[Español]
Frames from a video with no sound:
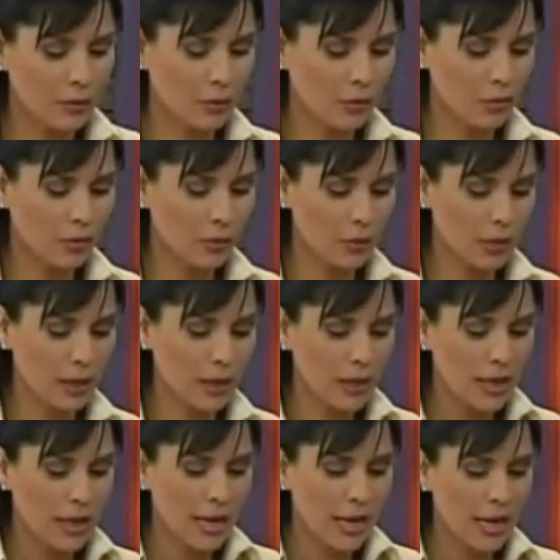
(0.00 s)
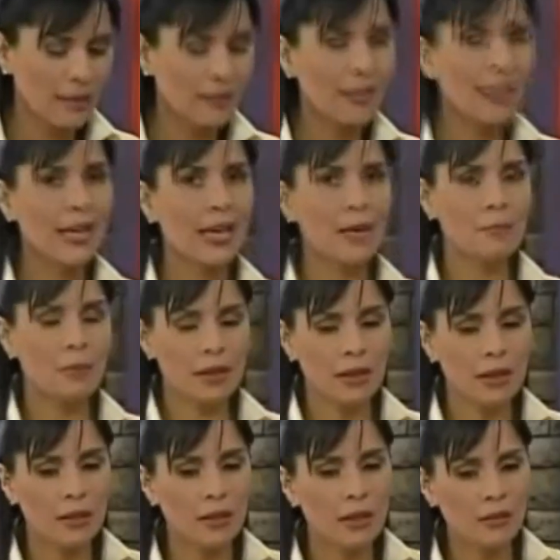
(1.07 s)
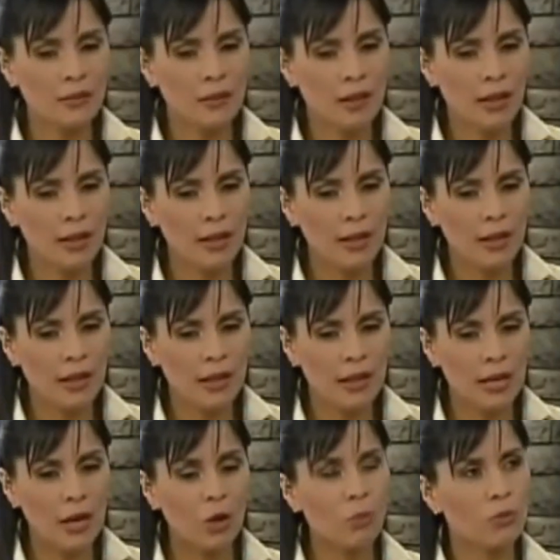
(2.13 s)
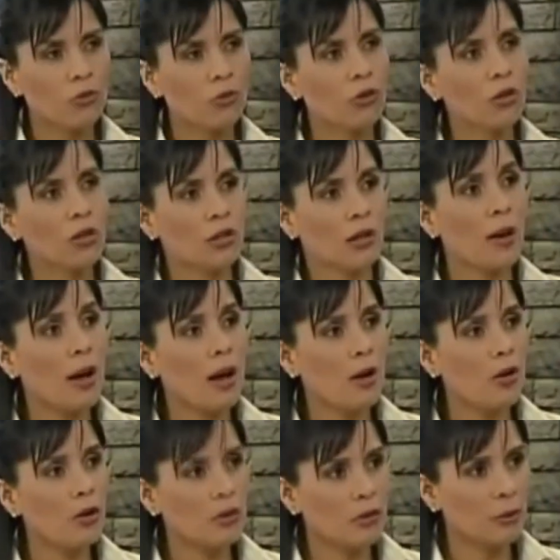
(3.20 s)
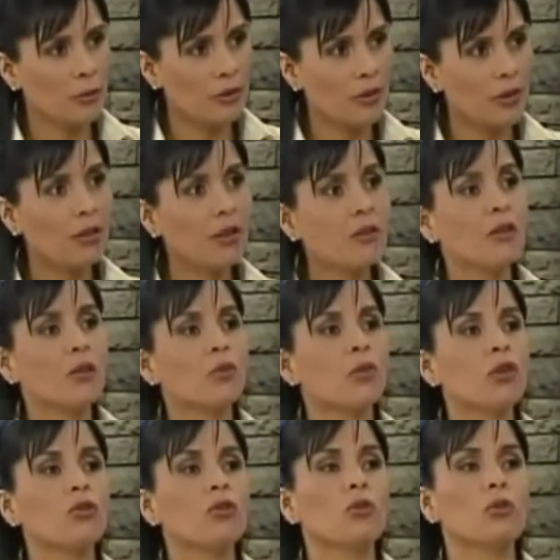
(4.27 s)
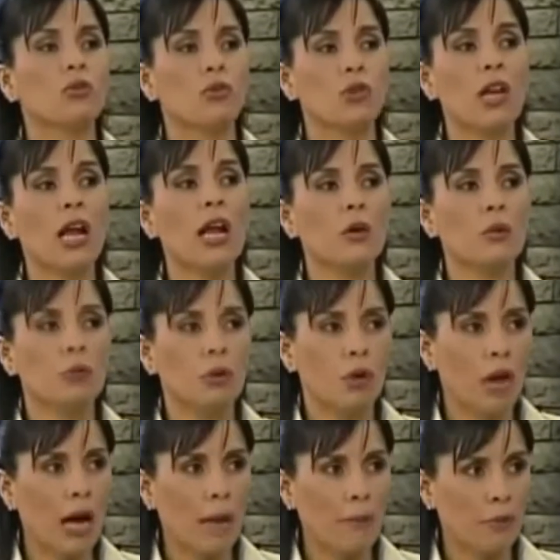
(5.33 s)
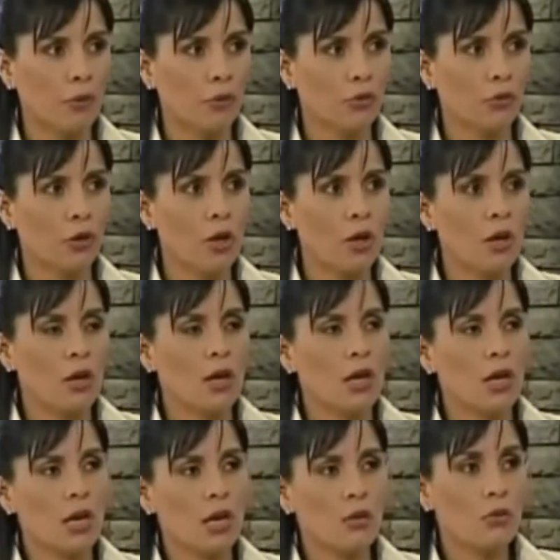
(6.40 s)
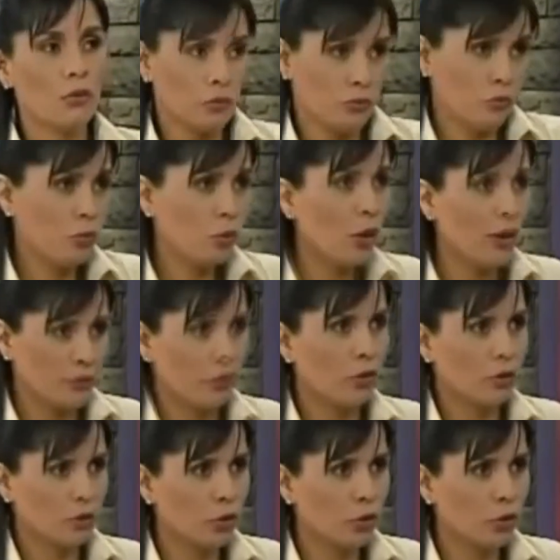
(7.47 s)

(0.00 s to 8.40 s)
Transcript: de servicio civil. Esta ley pretende ser, eh, en la Comisión de Trabajo, se pretende introducir algunos cambios. Eh, tú has,